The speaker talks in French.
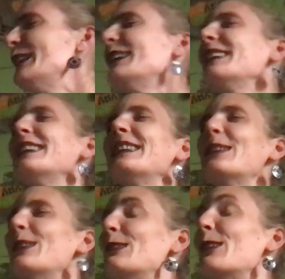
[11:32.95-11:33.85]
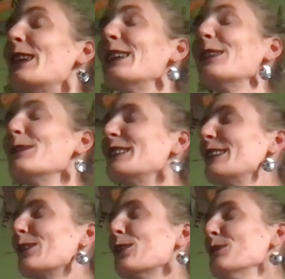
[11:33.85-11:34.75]
Et euh, voilà, non mais c'est
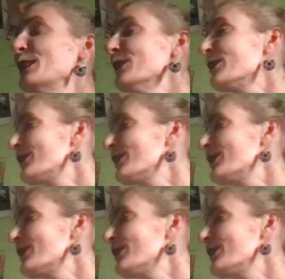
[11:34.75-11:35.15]
trop mignon,